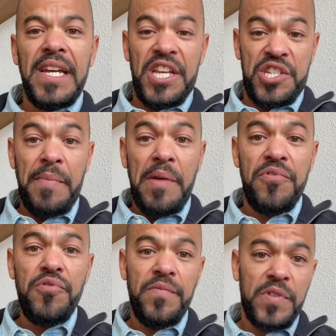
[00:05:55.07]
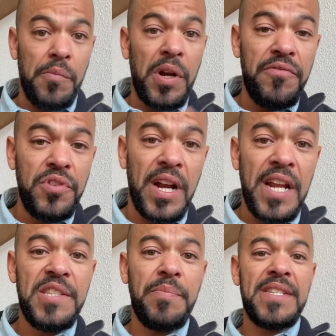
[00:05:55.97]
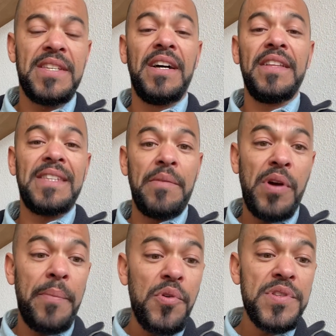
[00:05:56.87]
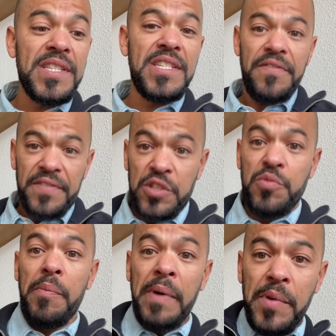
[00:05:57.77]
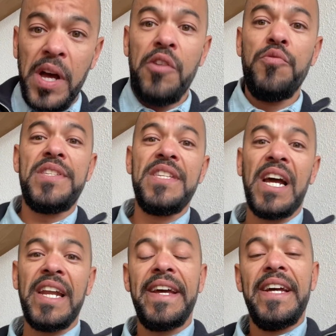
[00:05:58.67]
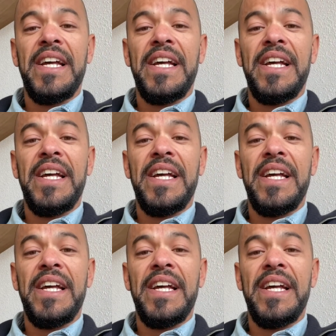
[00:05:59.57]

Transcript: Et j'ai même vu, comme on l'a vu dans la liste précédente, des points positifs, et tu peux même lui signaler